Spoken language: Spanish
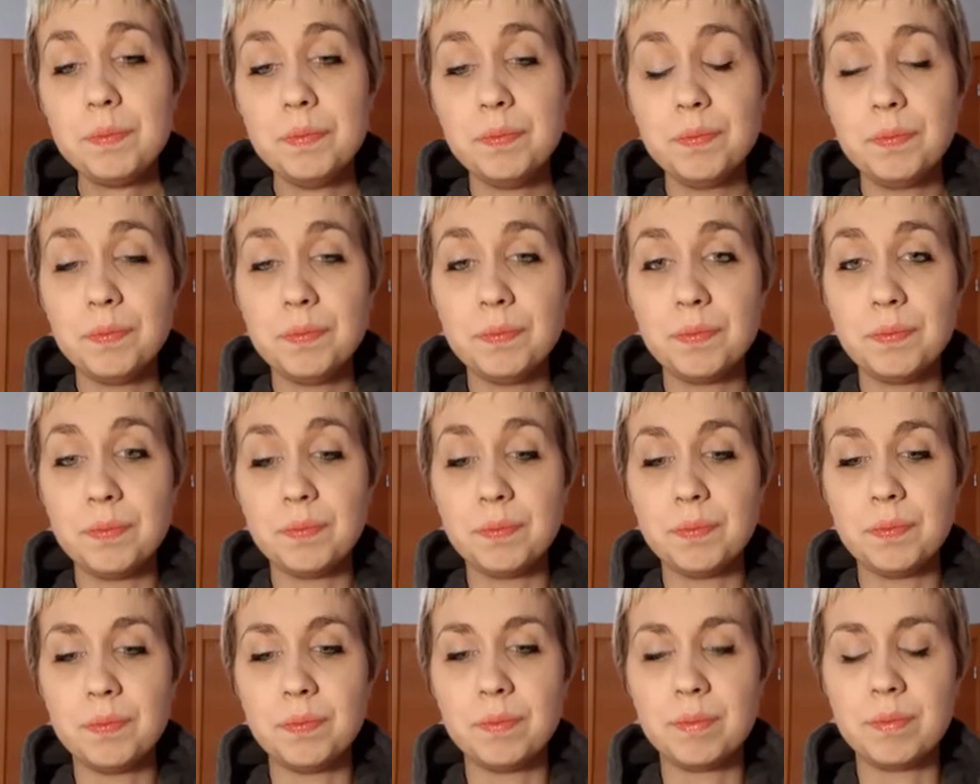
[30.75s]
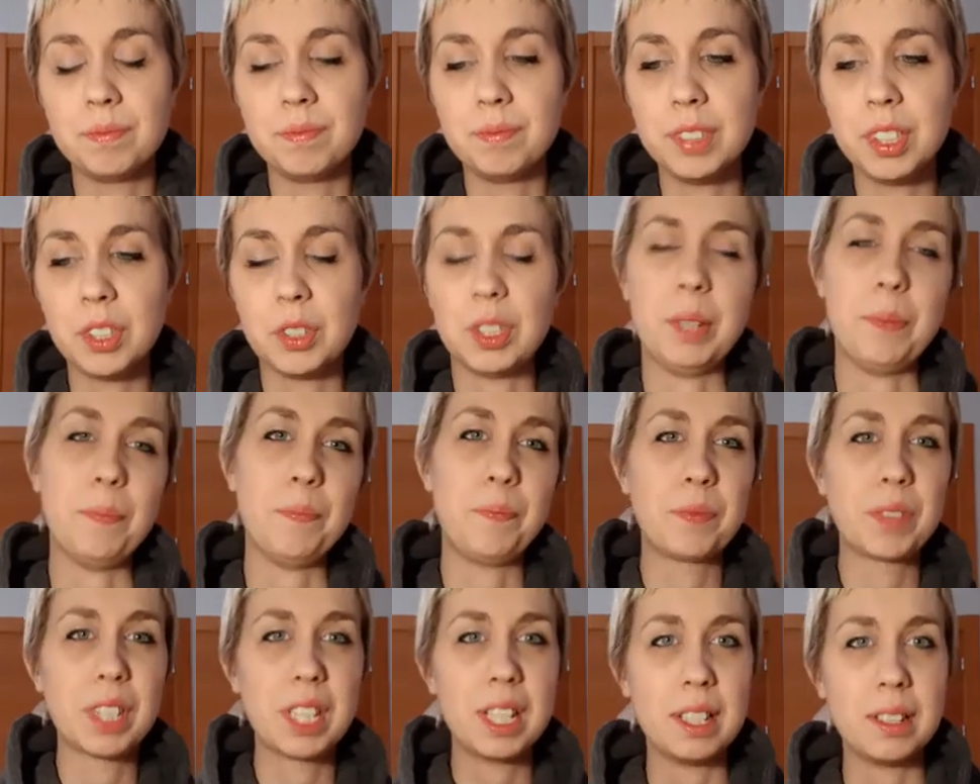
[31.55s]
Mm, no sé.
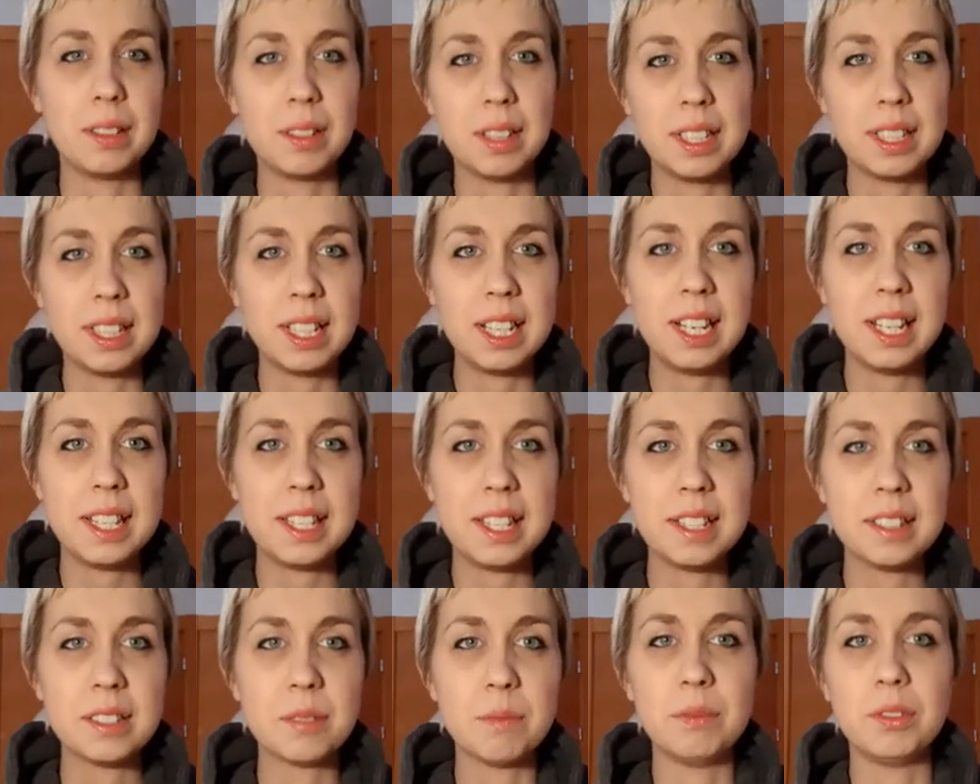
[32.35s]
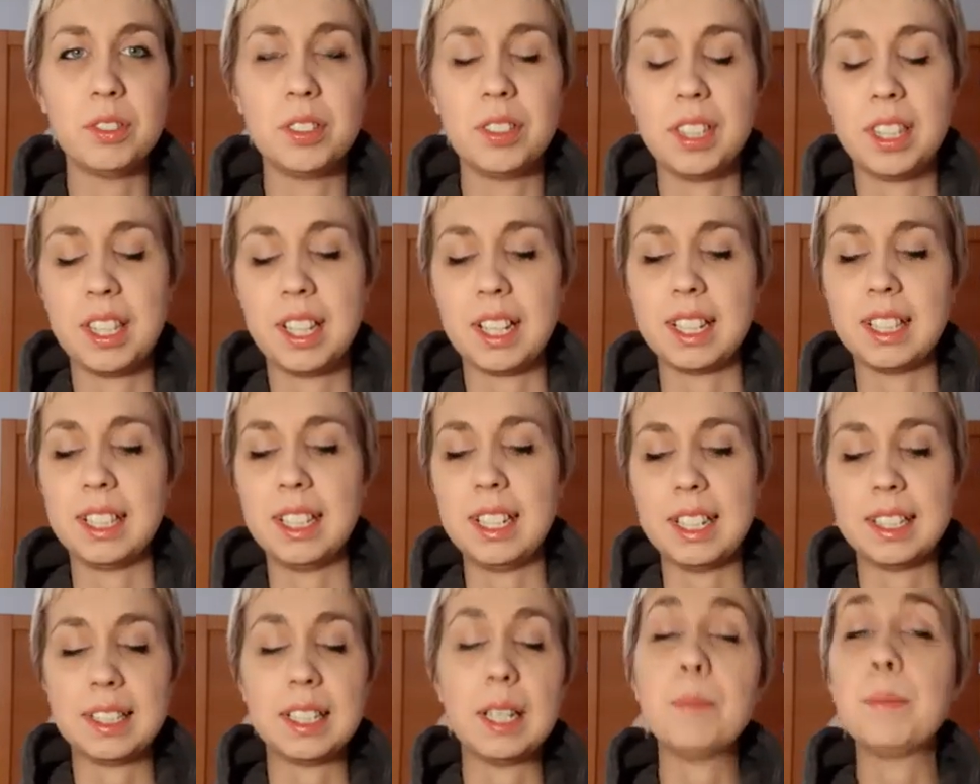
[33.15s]
Este Legends, muchos decían que
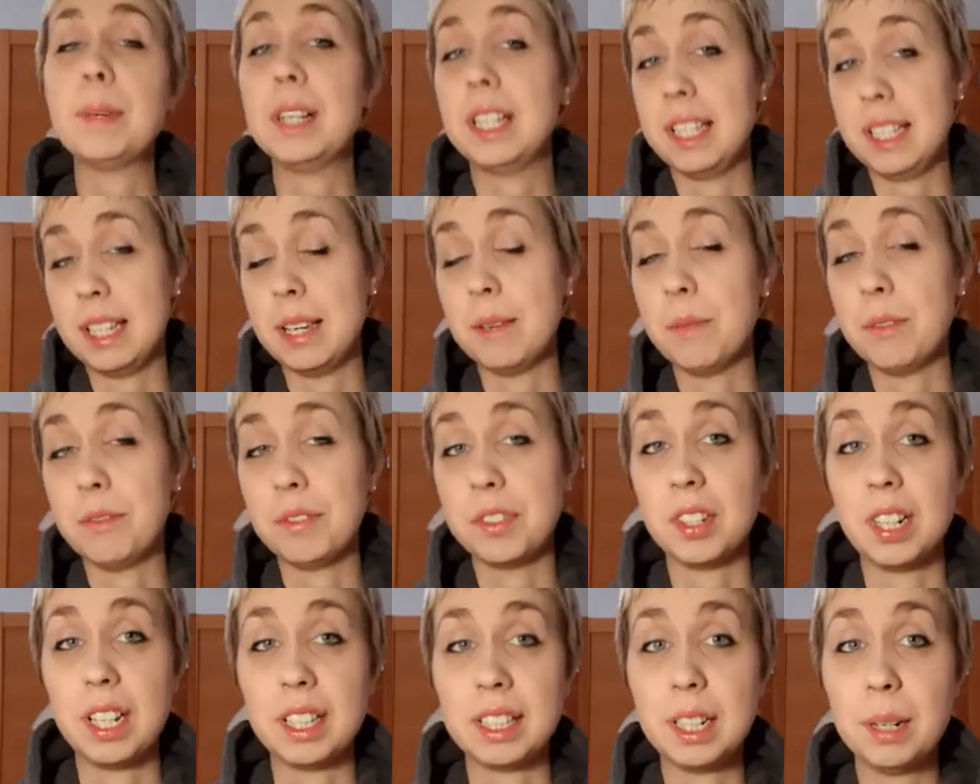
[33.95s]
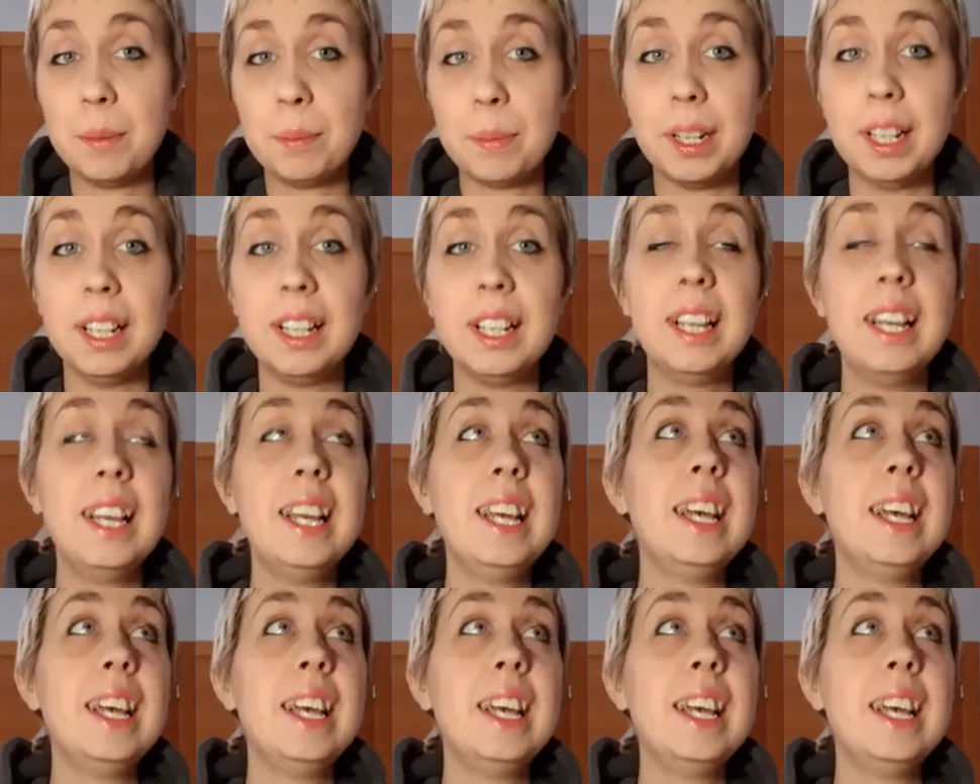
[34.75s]
tenía trampa y ya hemos visto la trampa